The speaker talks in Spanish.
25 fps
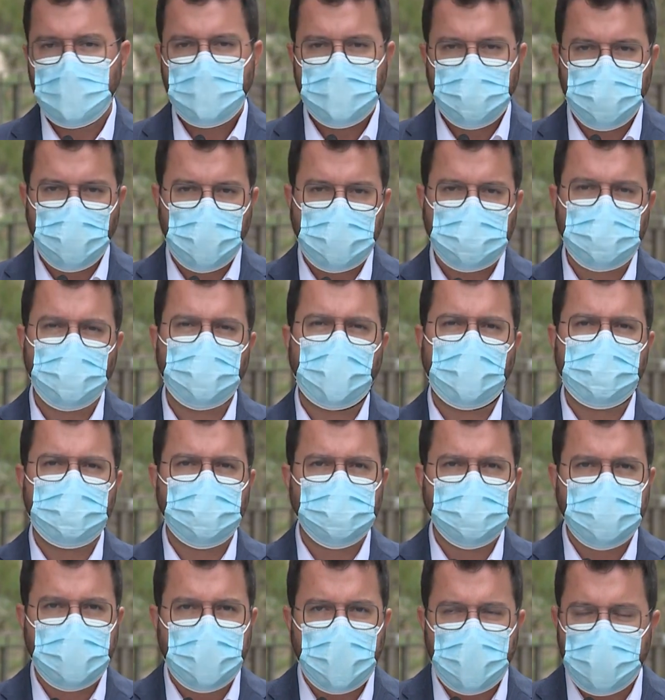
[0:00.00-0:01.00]
Por lo tanto,
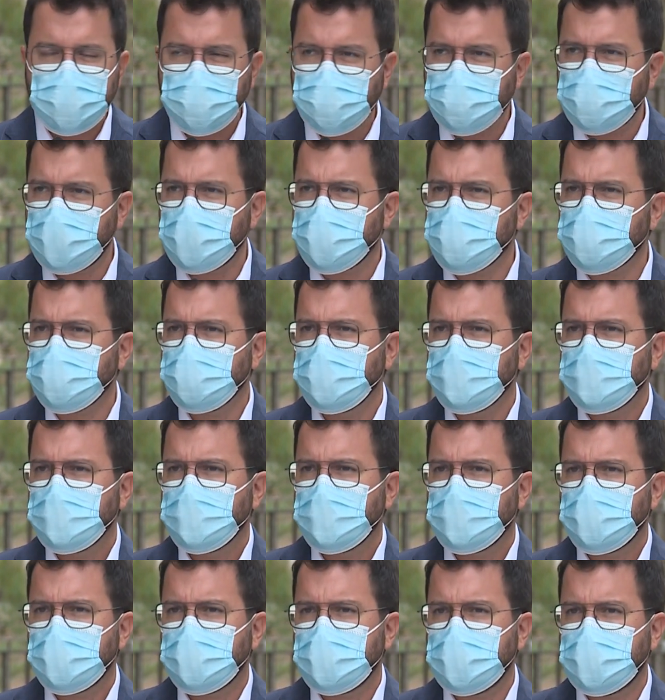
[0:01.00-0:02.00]
vamos a analizar
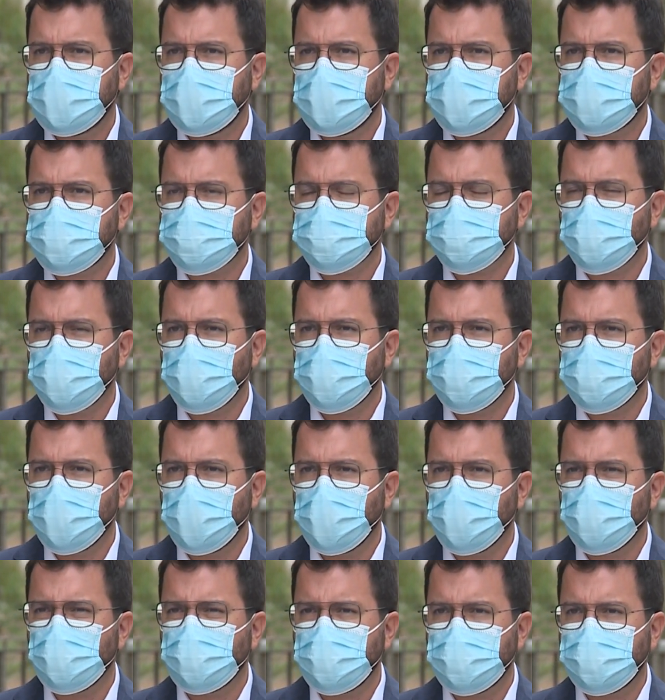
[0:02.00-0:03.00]
la resolución
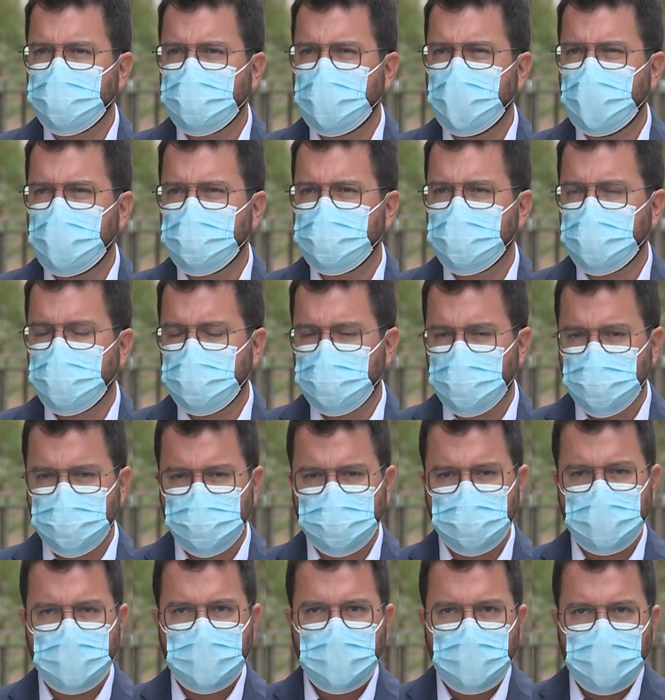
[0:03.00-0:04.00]
judicial,
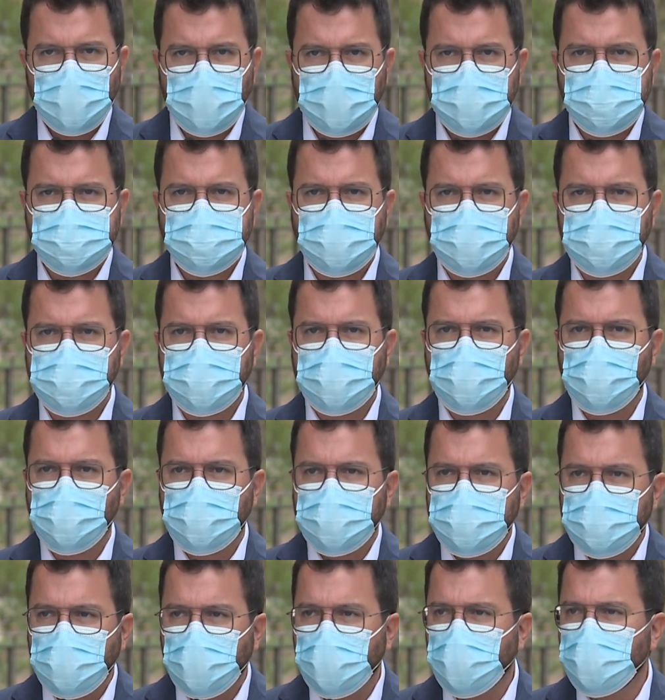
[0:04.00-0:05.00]
veremos cuál es el
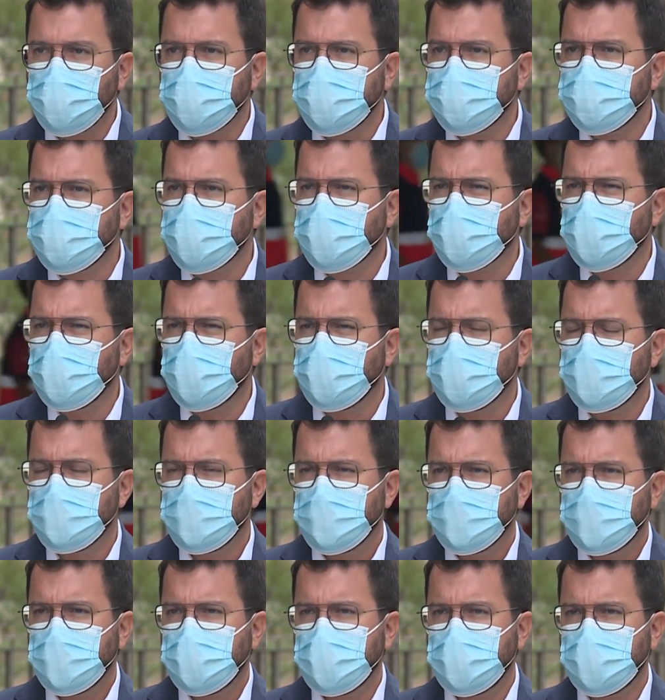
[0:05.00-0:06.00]
recorrido jurídico
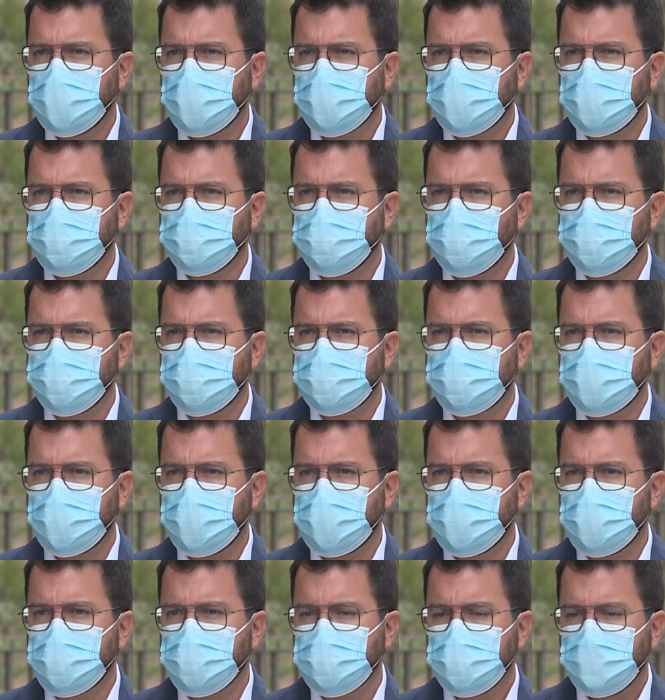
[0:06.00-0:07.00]
eh, que puede
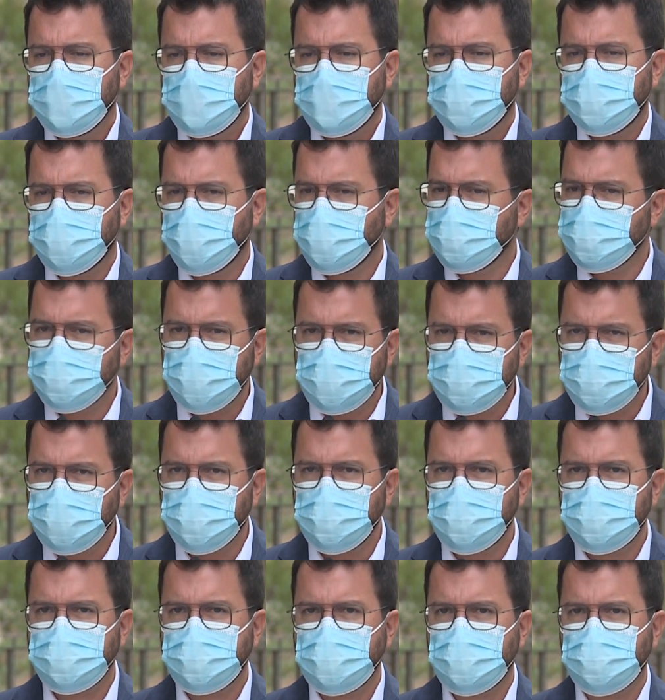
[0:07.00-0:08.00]
tener, pero
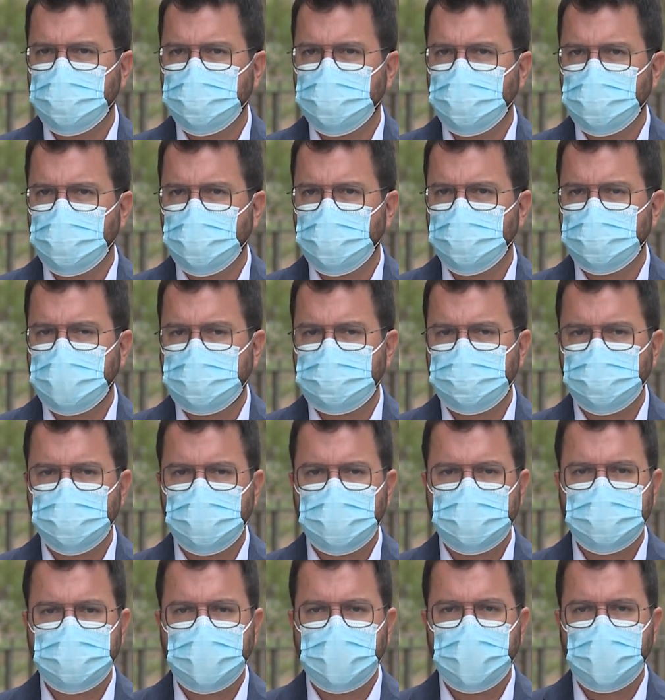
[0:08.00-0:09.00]
evidentemente nosotros vamos
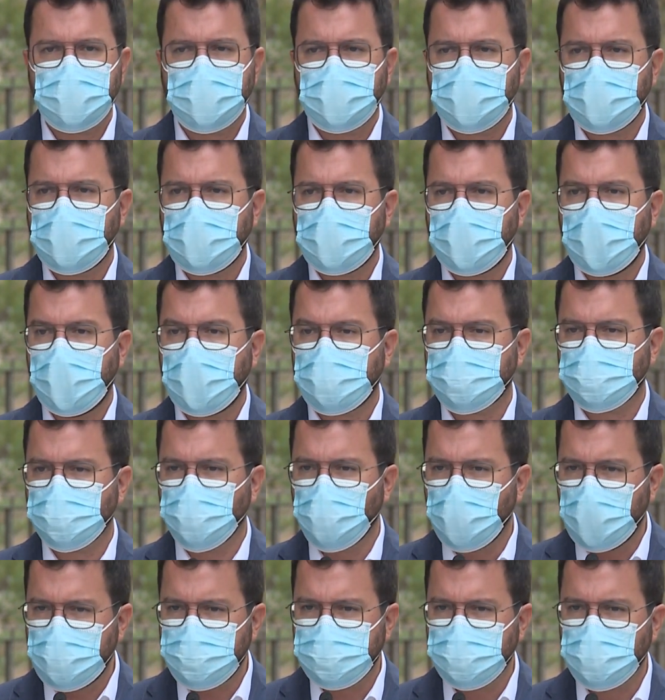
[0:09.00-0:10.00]
a seguir ah,
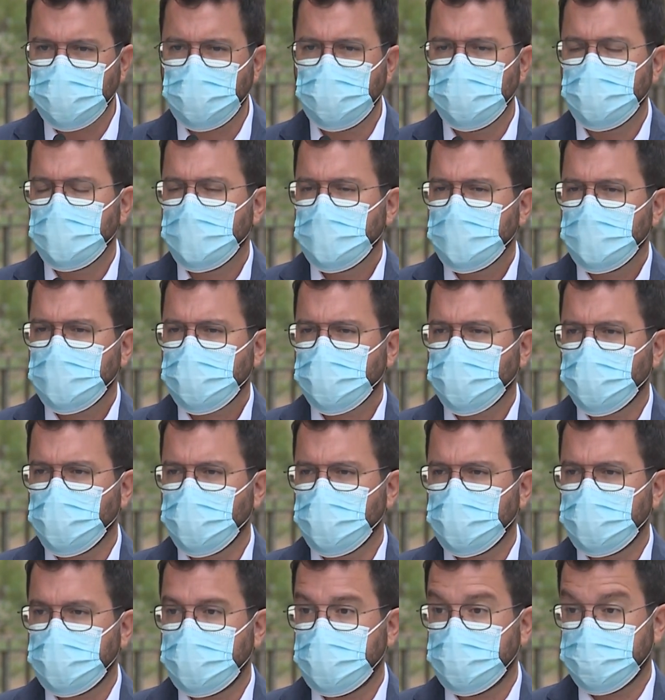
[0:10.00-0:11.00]
actuando
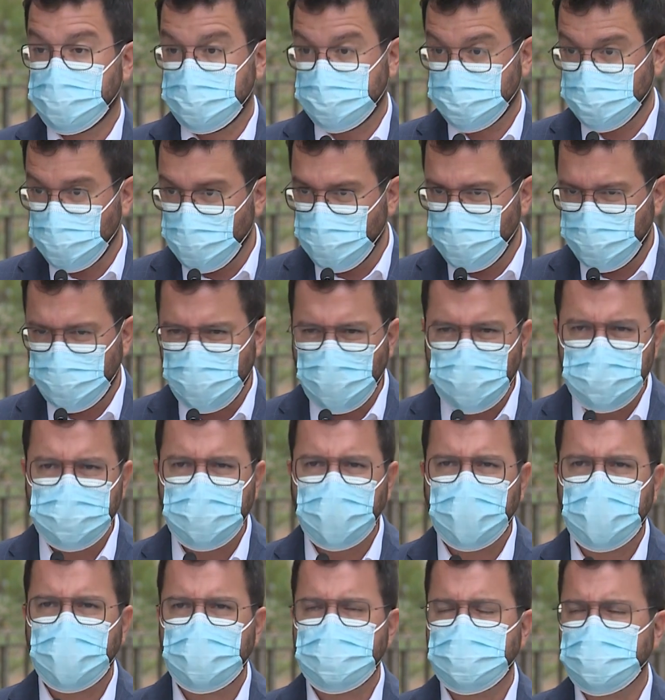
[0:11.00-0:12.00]
con la resolución
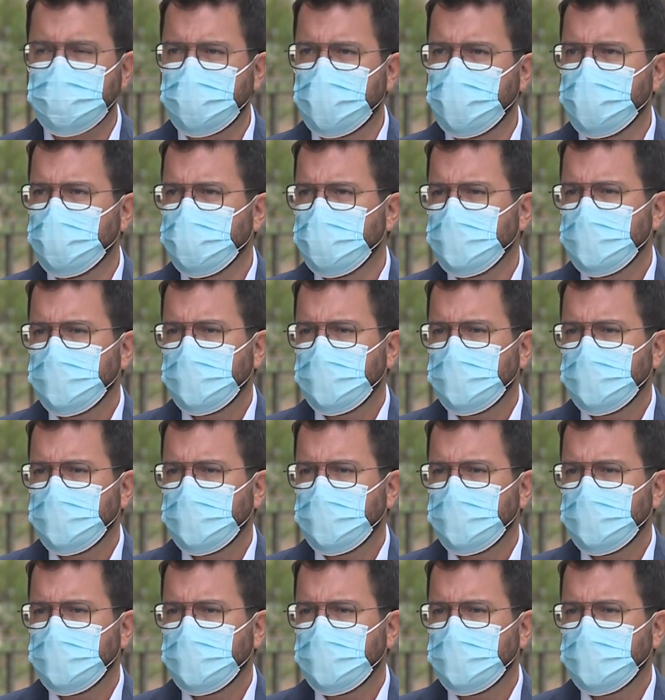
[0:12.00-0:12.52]
vigente